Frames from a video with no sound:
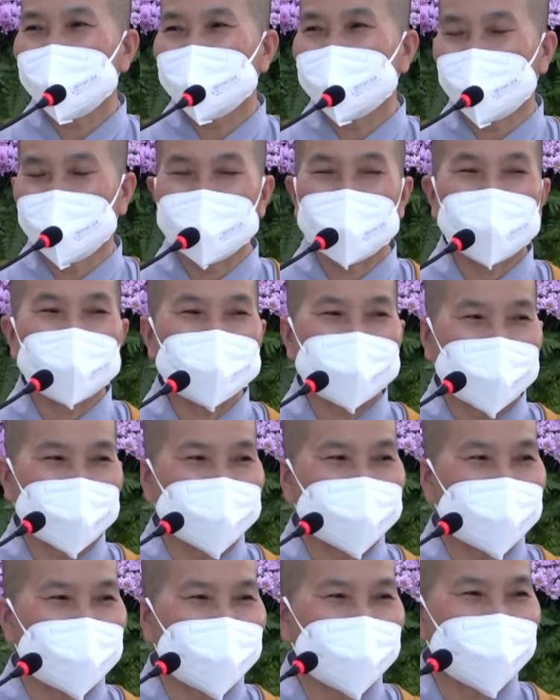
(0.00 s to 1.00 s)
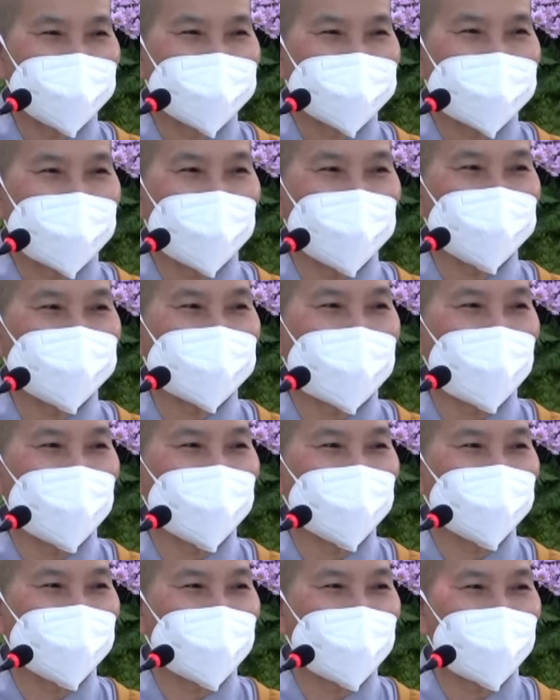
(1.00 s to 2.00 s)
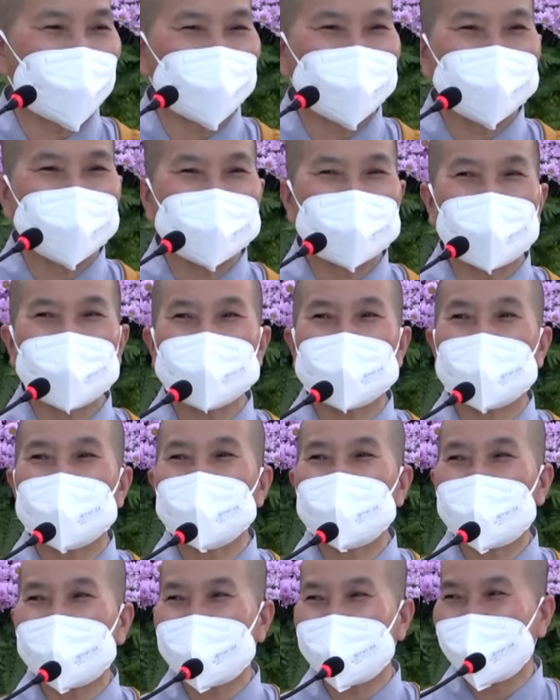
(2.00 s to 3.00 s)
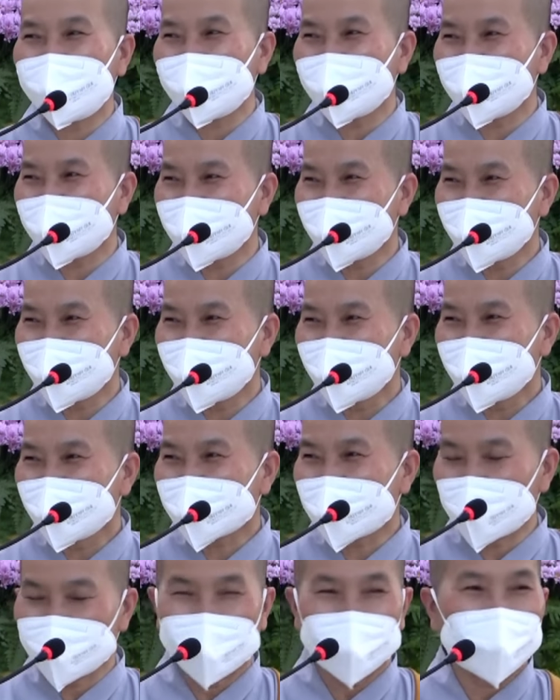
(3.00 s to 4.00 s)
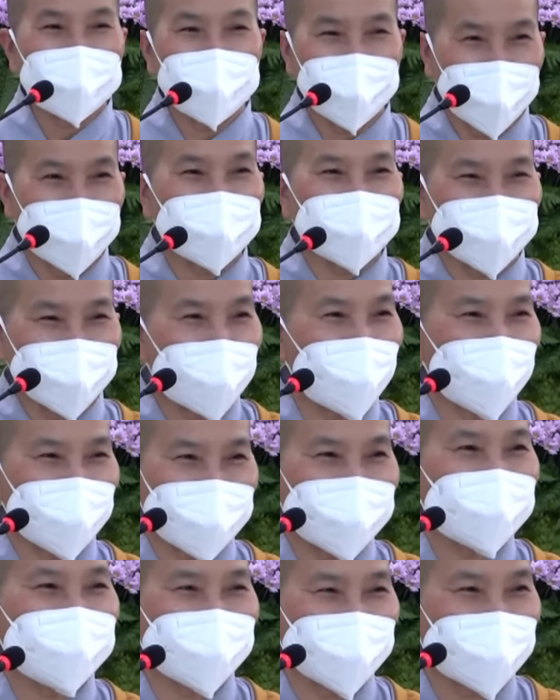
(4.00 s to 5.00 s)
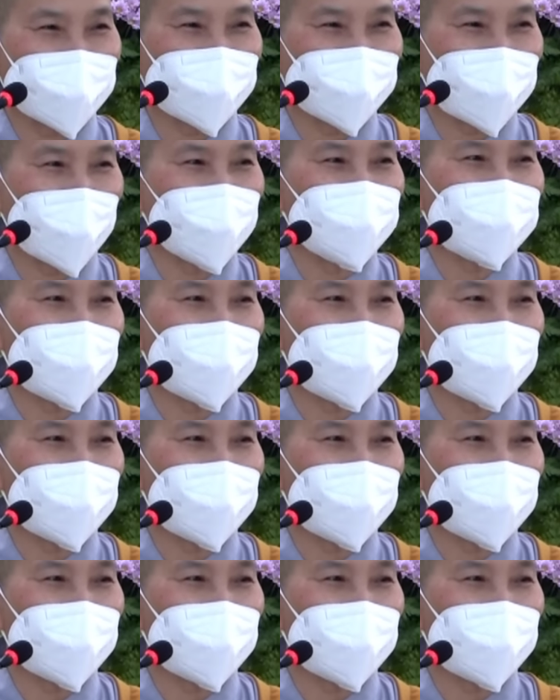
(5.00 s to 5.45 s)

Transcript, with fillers: Cậu nói vậy nha. Cái ông chồng ổng mới có vợ bé. Cái cậu nói ồ thôi được rồi, có